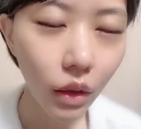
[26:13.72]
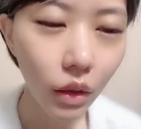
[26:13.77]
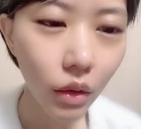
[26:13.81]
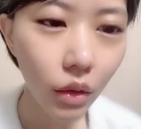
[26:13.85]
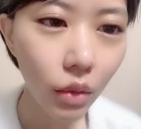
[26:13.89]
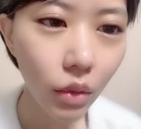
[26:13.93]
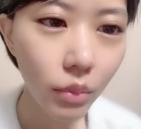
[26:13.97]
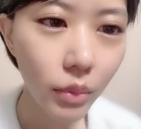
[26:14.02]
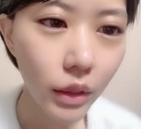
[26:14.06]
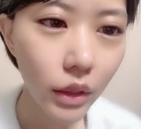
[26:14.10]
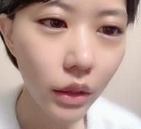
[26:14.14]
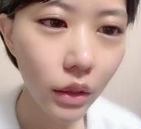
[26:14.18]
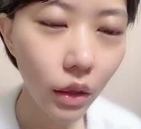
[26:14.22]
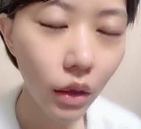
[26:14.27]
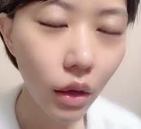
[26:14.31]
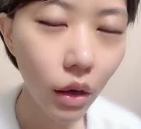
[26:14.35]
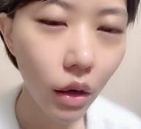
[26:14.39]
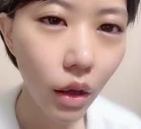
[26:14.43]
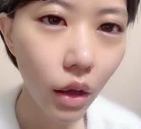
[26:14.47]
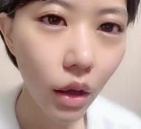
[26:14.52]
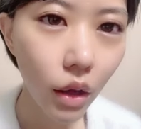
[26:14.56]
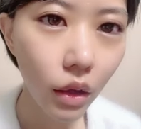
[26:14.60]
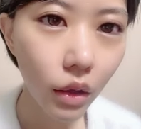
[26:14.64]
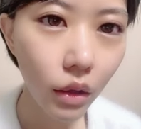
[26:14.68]
あめっちゃ
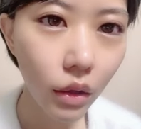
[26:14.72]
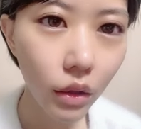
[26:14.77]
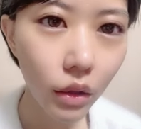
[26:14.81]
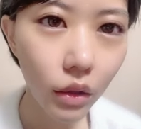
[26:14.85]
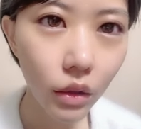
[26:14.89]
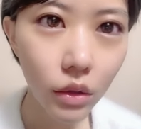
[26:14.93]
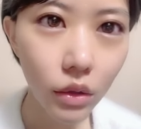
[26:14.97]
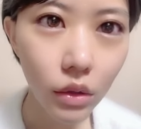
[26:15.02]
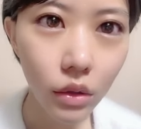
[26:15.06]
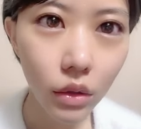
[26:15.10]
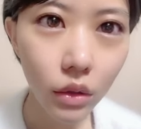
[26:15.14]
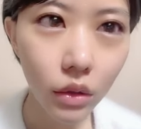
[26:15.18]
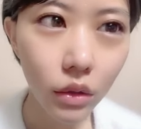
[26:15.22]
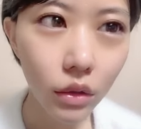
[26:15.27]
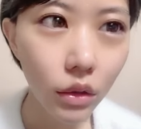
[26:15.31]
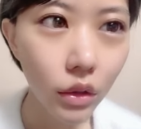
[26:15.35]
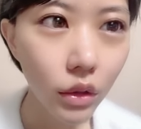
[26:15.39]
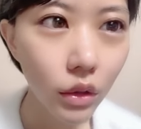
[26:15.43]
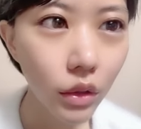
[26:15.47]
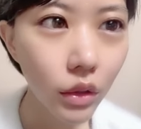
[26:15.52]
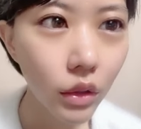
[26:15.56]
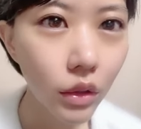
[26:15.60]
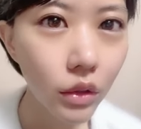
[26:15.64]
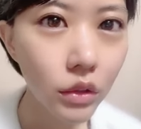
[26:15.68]
辛い
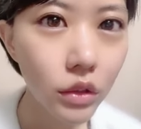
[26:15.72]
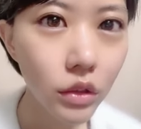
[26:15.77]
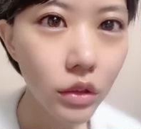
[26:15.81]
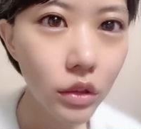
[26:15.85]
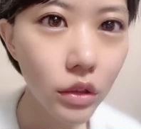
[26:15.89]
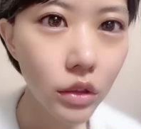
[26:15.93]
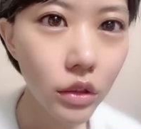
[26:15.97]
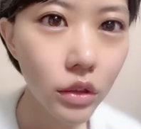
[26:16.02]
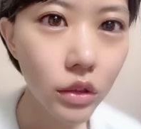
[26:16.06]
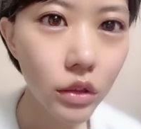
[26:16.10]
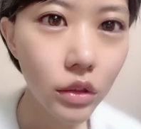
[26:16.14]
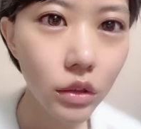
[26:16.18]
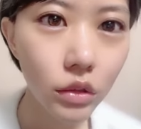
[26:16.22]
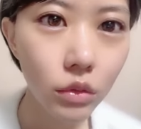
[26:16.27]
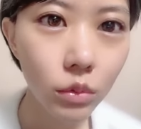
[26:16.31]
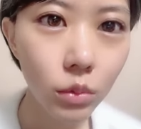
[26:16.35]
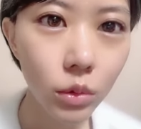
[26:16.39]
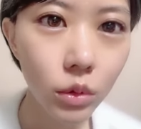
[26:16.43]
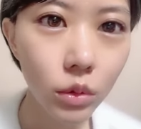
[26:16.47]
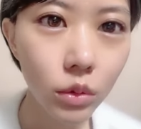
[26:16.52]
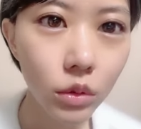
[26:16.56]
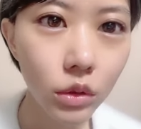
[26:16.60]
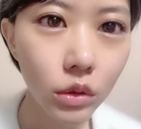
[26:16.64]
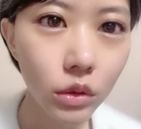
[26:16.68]
立ち位置
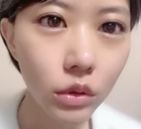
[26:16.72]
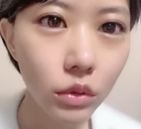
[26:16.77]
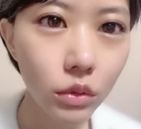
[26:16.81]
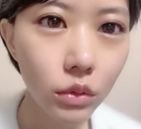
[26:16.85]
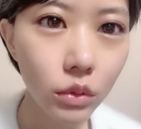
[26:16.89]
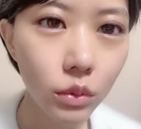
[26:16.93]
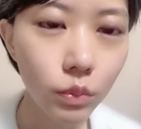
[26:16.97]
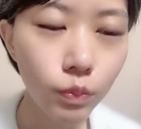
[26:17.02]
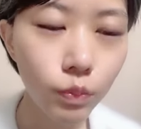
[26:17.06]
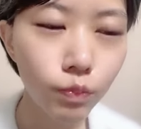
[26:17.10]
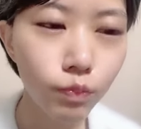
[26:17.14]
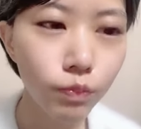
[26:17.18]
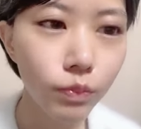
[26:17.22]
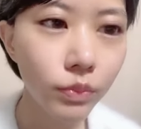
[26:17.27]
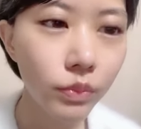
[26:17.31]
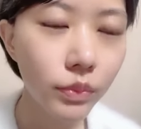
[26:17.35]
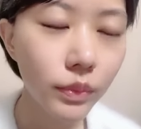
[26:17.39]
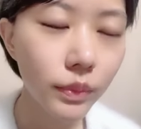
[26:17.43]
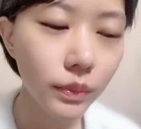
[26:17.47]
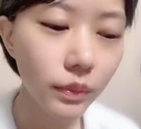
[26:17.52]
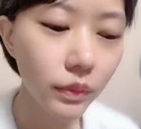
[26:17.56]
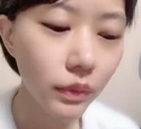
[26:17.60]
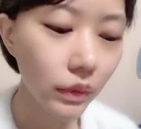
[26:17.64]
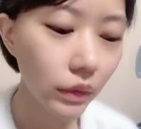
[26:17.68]
覚えるのにい
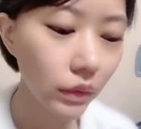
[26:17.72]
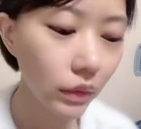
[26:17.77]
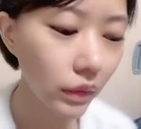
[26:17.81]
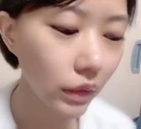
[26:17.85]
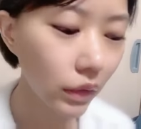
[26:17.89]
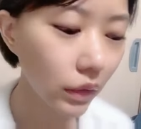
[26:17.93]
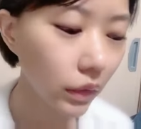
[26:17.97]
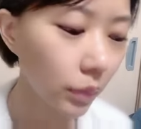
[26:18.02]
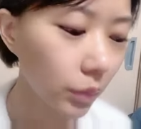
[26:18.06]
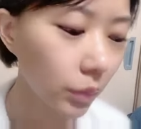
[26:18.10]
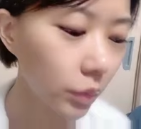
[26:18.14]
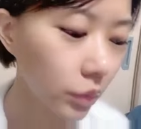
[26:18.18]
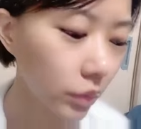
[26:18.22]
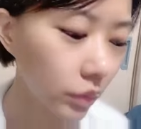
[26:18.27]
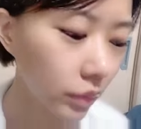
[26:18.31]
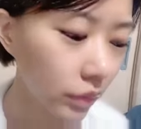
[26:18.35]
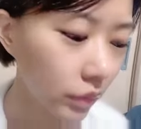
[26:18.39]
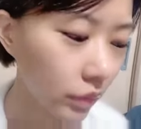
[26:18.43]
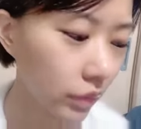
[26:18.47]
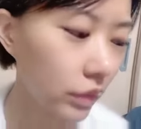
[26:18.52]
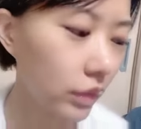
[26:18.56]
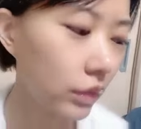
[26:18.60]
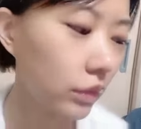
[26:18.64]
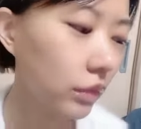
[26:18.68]
やでも
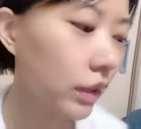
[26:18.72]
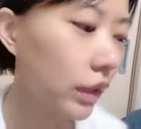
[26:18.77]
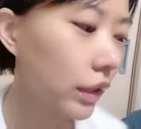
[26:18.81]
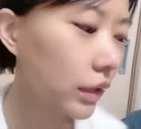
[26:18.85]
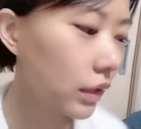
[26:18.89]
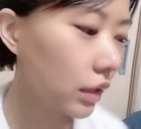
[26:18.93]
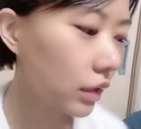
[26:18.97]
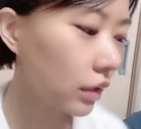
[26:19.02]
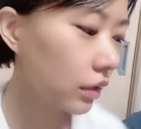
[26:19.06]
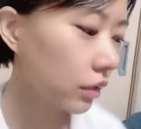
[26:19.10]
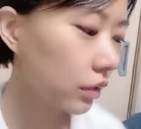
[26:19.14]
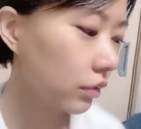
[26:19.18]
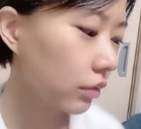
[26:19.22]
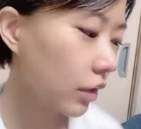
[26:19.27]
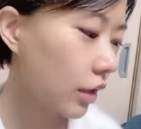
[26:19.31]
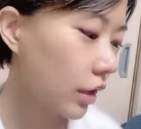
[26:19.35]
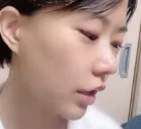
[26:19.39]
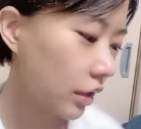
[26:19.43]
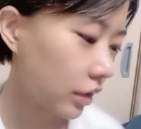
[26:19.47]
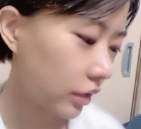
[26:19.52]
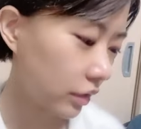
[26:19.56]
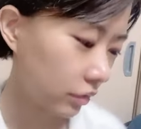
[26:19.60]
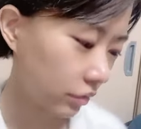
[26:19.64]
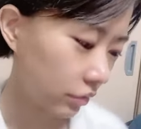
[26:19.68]
あの立ち位置
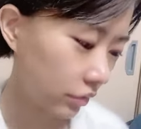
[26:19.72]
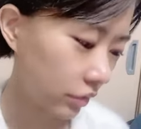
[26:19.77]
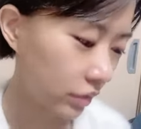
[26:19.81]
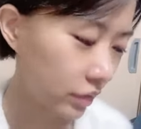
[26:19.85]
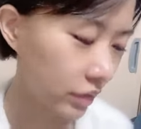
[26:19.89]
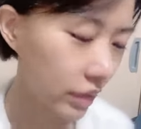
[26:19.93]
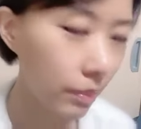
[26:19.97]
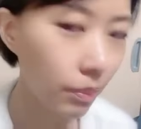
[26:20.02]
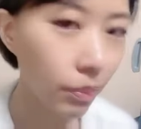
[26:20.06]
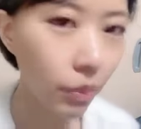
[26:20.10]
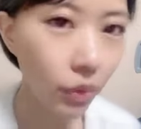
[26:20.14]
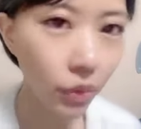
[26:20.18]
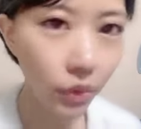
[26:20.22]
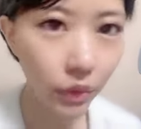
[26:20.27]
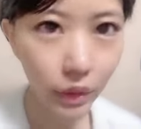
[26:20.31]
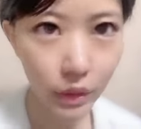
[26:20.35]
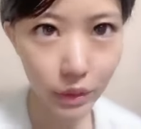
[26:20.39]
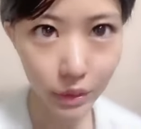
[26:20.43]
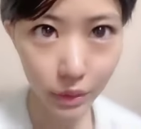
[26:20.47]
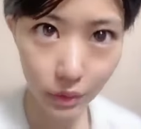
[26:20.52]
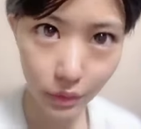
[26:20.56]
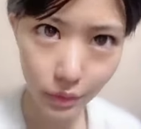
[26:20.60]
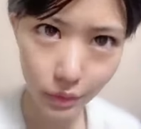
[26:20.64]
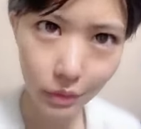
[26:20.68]
はあのシンプル
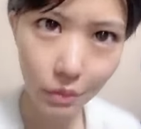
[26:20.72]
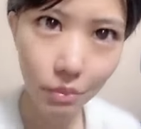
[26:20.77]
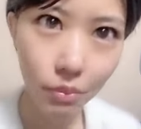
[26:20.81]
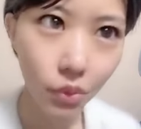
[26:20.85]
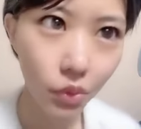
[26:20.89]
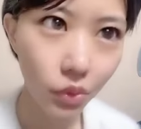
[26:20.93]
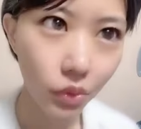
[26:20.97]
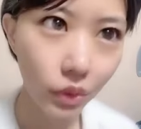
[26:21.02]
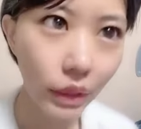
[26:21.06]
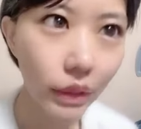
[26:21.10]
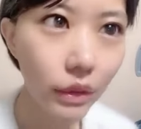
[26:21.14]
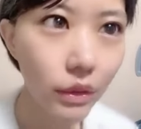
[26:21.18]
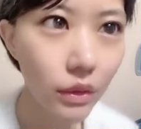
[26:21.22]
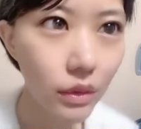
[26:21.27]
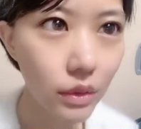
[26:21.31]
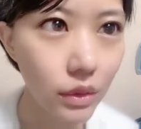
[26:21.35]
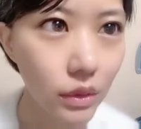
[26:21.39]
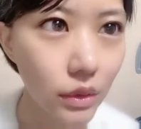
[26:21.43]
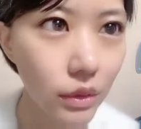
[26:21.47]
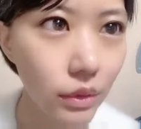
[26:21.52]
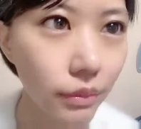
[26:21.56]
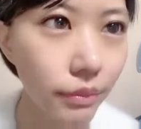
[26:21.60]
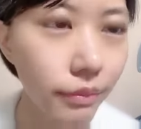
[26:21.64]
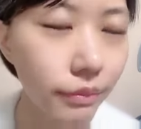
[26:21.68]
ですシンプルで
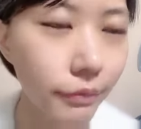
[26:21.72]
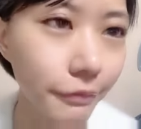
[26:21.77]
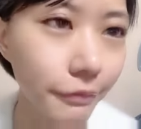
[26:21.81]
す